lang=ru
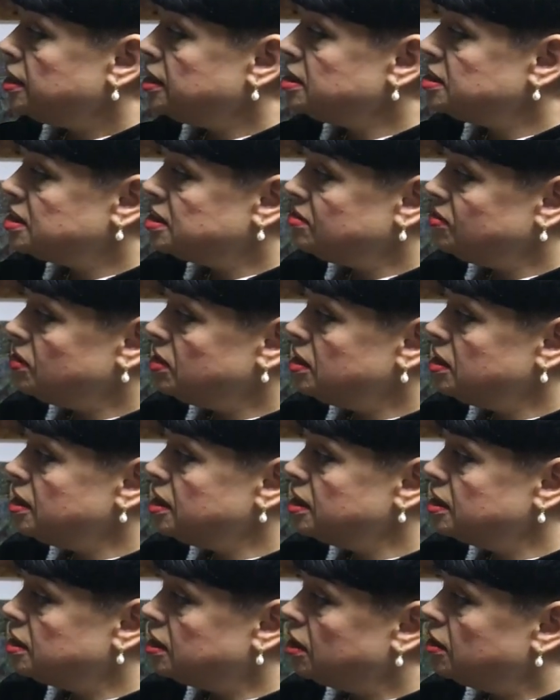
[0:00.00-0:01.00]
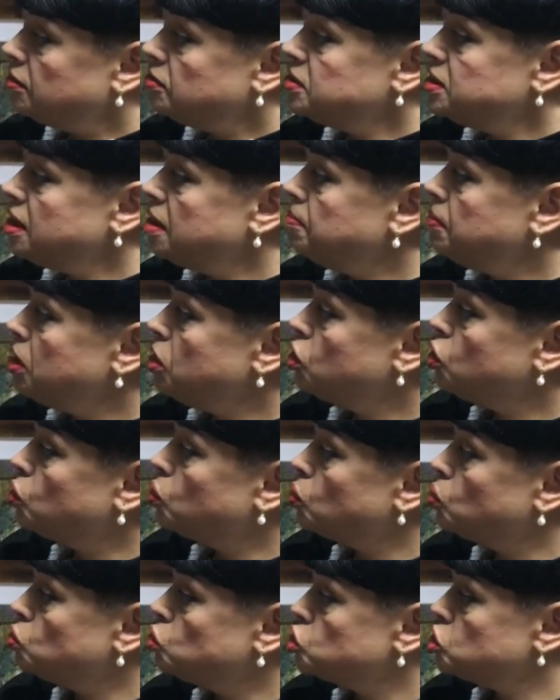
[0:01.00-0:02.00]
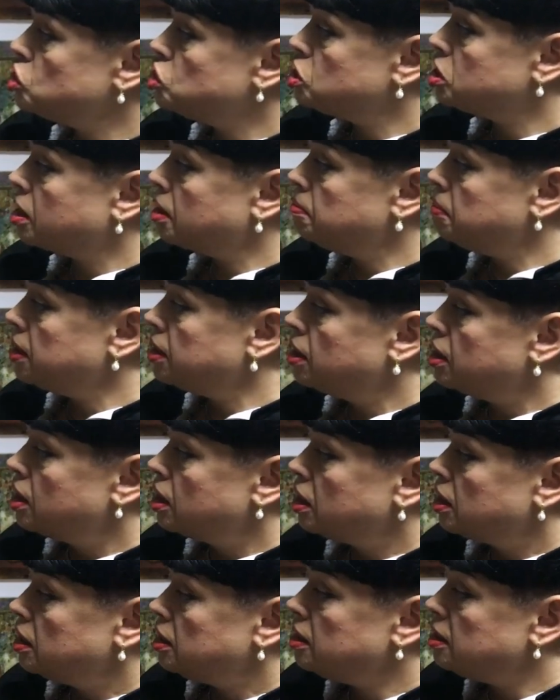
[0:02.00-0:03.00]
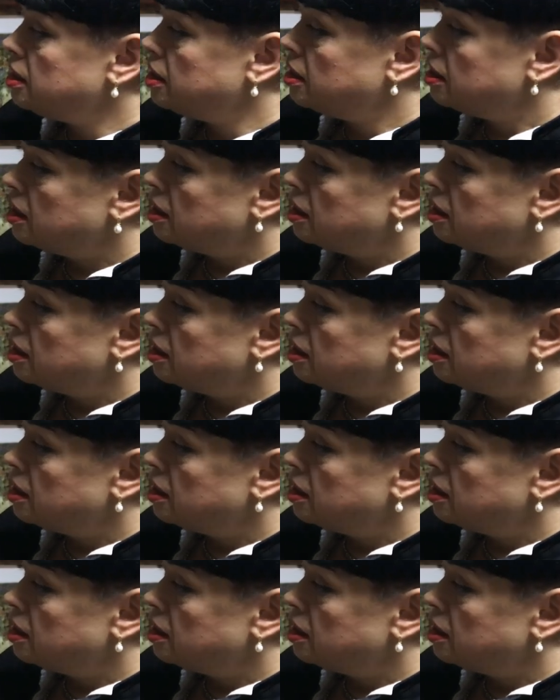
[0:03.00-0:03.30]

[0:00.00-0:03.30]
и звенит всеми игрушечками, и